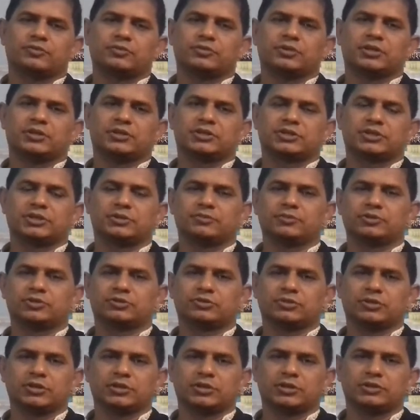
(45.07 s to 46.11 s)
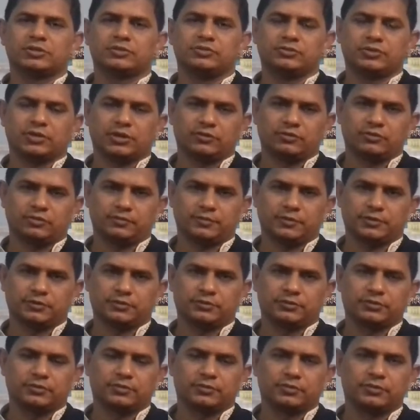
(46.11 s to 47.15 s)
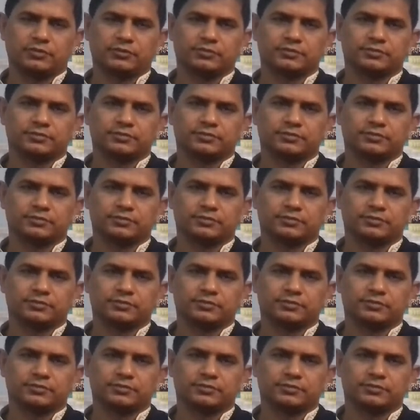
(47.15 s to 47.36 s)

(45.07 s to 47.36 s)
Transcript: অবদান সে বিষয়ে কিছুটা আলোকপাত করব